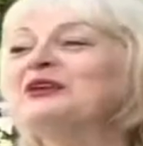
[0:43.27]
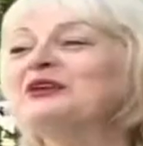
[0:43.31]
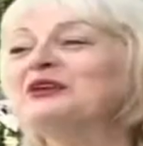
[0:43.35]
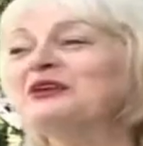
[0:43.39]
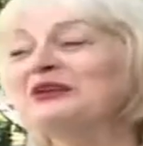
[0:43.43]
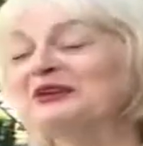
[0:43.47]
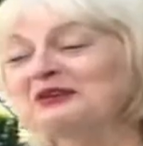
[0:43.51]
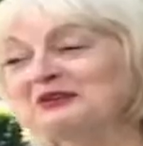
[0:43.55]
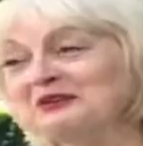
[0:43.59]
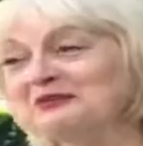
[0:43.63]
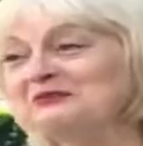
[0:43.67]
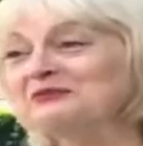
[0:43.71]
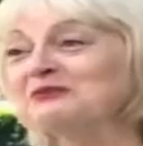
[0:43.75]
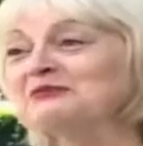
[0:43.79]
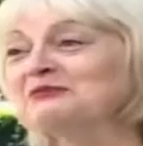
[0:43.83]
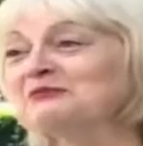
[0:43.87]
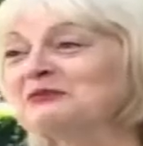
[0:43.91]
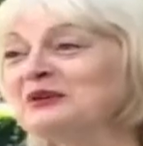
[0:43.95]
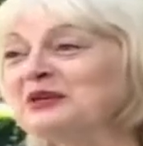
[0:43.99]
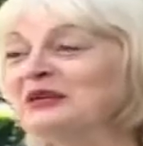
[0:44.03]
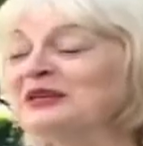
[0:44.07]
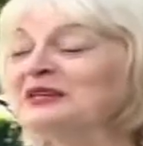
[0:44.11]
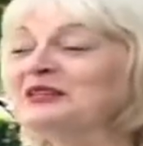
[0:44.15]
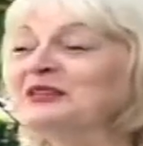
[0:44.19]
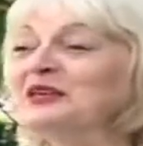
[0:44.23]
И
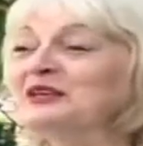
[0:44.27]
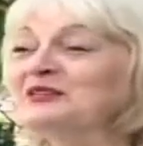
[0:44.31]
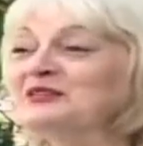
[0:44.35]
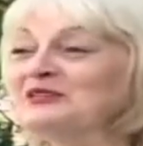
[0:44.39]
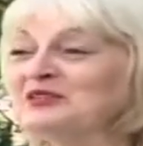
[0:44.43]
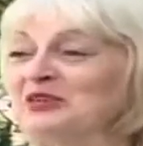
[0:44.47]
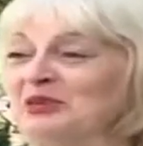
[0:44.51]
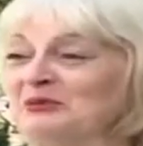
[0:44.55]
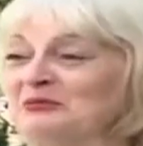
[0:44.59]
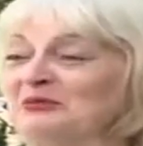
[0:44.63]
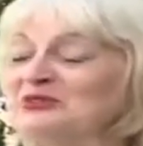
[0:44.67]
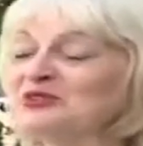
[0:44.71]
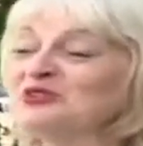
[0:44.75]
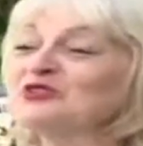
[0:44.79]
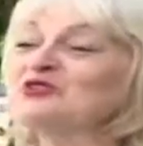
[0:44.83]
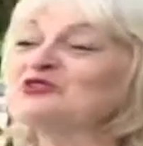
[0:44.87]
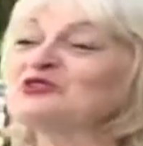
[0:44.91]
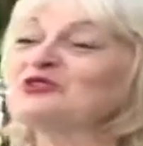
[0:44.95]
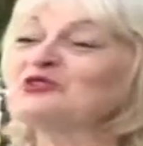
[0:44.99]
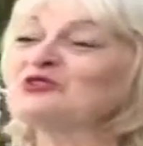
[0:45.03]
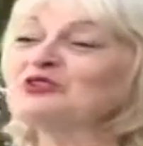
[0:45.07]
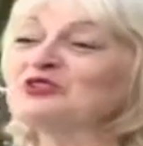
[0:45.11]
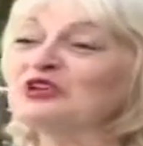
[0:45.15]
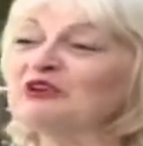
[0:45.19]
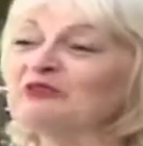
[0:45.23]
мы надеемся,
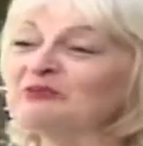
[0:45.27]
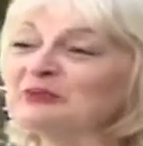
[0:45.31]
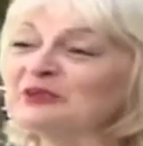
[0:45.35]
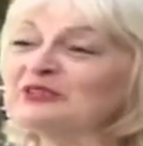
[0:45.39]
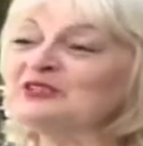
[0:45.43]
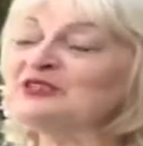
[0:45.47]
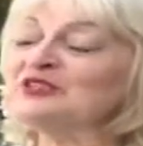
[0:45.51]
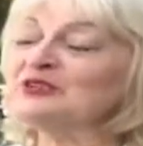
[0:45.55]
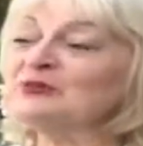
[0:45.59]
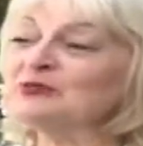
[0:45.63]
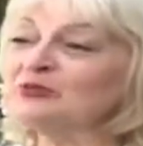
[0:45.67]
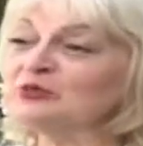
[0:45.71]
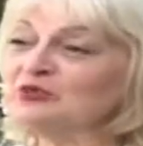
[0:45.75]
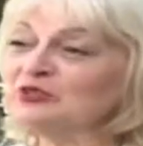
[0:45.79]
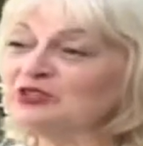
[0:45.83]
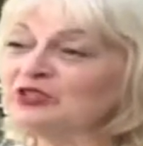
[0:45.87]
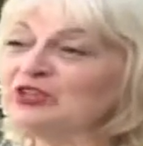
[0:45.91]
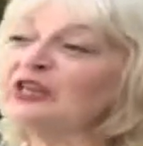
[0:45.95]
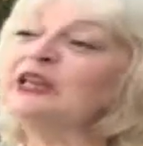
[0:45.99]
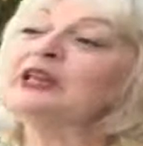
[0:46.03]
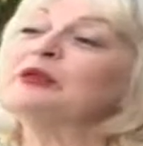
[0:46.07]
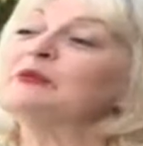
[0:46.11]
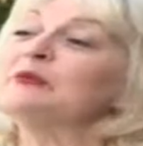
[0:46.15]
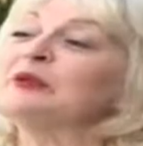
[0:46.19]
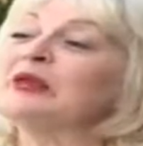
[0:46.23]
что совместными
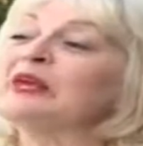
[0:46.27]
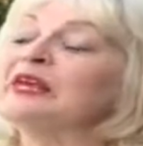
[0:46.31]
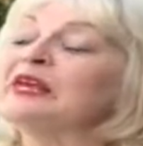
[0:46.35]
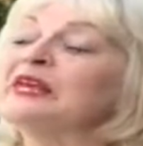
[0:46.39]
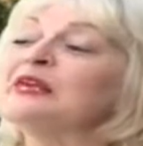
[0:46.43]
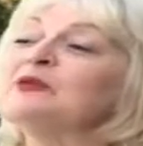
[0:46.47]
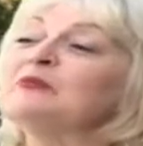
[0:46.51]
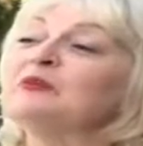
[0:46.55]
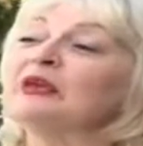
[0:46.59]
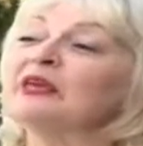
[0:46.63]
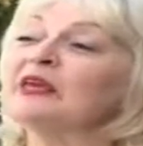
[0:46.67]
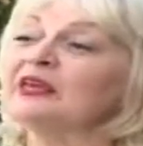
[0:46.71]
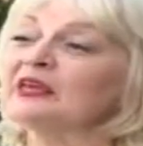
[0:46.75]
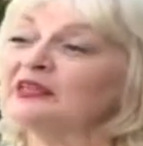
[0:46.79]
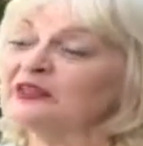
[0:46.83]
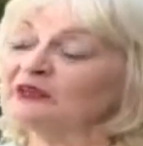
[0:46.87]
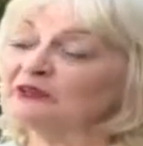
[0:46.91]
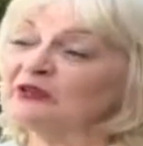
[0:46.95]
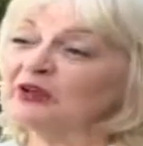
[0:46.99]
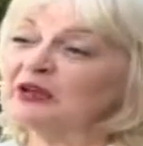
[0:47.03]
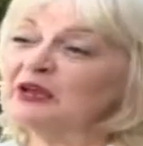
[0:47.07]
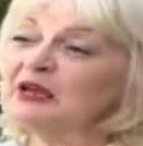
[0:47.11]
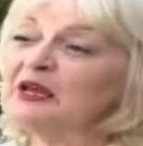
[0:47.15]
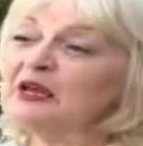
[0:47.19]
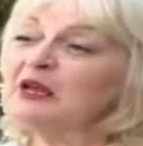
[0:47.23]
усилиями имя
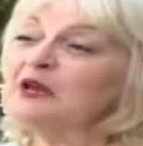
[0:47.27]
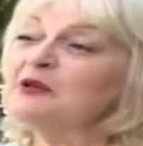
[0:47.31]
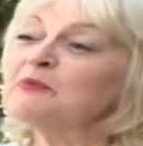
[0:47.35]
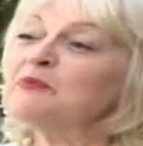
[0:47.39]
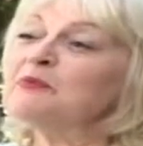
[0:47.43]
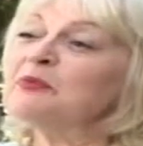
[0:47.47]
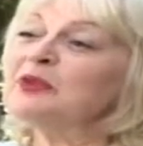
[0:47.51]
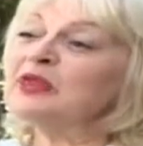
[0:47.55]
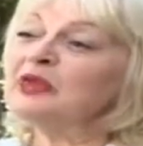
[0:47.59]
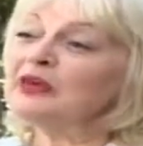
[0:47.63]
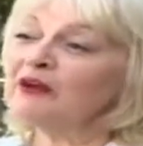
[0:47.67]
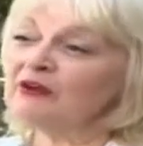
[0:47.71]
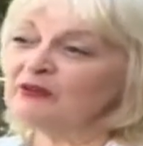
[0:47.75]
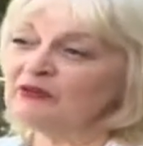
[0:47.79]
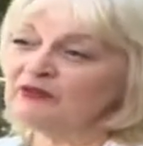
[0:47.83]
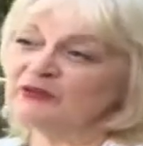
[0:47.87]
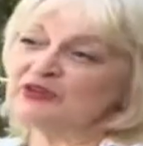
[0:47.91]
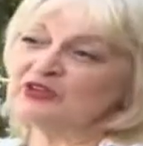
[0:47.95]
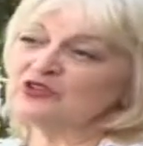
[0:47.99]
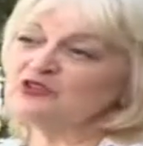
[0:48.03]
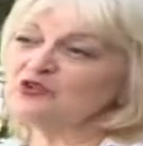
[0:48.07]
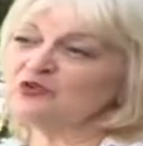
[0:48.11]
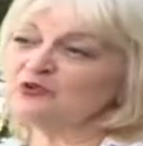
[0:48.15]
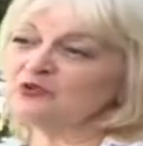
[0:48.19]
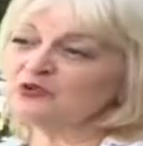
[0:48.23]
этого первого
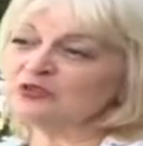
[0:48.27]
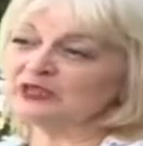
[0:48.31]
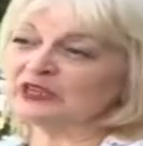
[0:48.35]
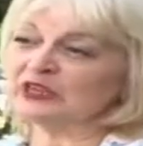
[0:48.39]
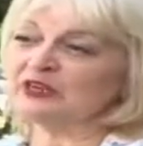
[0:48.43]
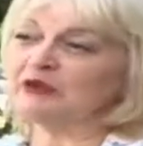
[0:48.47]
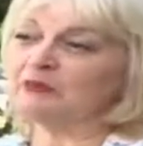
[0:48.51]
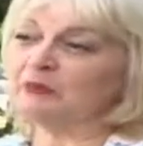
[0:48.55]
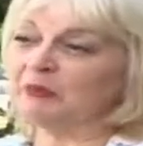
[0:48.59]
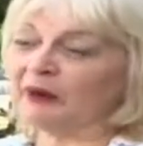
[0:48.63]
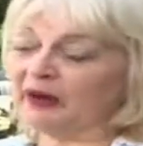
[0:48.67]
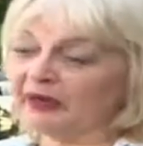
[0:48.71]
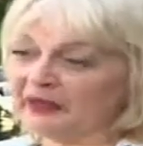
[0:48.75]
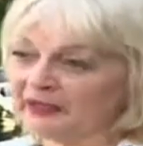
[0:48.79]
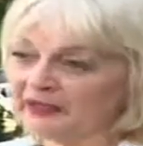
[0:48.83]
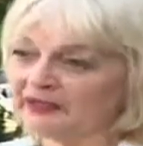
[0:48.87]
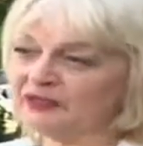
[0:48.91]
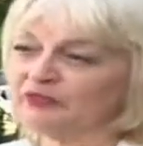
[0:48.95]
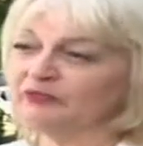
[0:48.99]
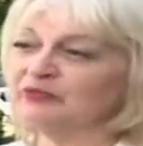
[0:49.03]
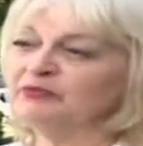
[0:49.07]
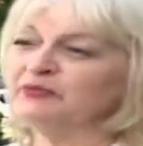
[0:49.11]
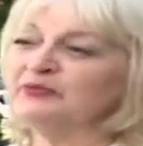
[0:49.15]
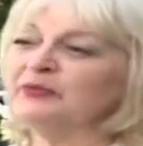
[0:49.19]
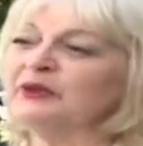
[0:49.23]
из русских
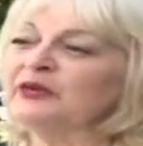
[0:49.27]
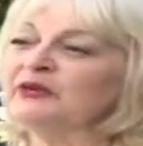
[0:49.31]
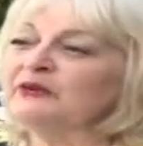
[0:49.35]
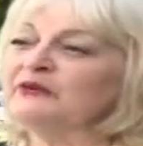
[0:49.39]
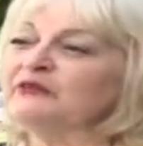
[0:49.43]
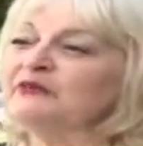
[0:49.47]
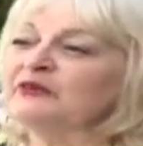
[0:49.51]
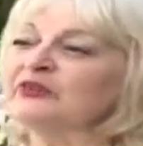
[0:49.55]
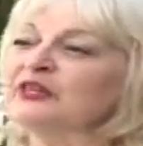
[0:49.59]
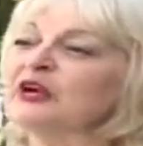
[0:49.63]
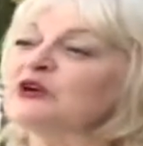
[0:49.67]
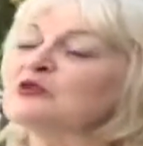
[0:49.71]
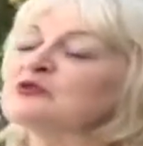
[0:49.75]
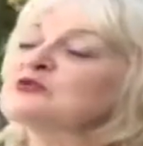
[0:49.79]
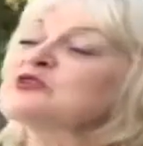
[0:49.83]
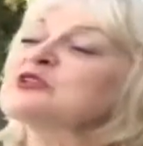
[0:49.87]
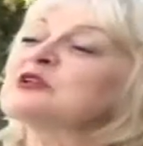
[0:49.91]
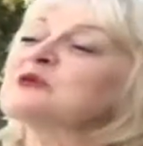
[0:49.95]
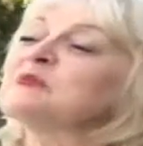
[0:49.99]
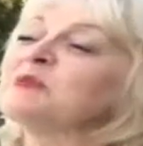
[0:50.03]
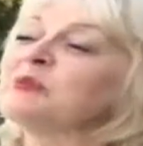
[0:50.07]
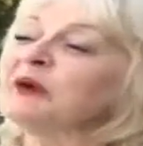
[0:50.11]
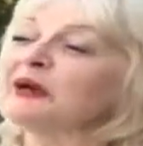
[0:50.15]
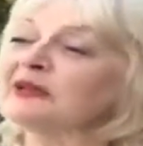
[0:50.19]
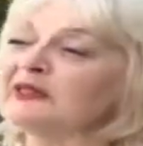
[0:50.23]
поэтов, первого на
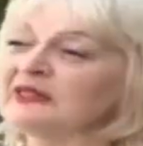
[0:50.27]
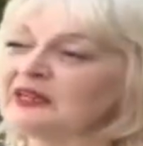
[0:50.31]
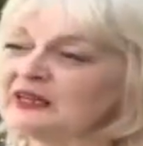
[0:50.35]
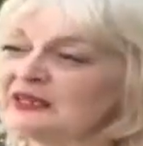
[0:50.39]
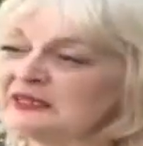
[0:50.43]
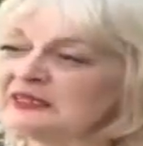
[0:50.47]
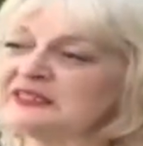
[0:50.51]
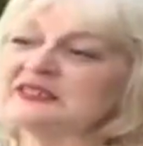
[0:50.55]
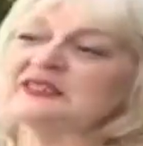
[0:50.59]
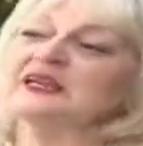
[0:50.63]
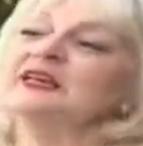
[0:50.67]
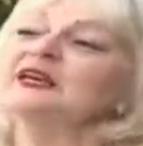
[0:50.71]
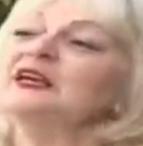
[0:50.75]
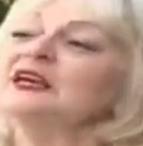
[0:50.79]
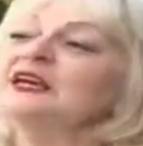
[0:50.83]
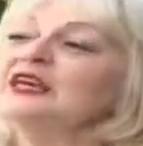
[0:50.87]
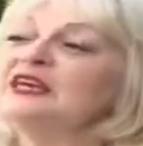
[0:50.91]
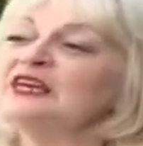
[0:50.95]
русском Парнасе,